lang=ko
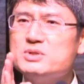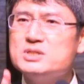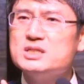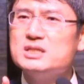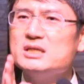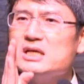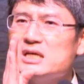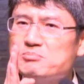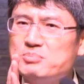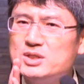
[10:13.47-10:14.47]
빛이
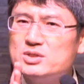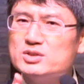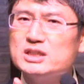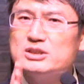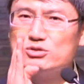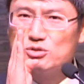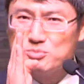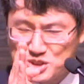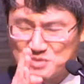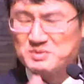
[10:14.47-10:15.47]
비춰져야 될 줄로
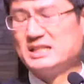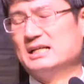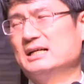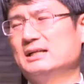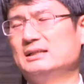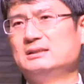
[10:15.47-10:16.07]
믿습니다.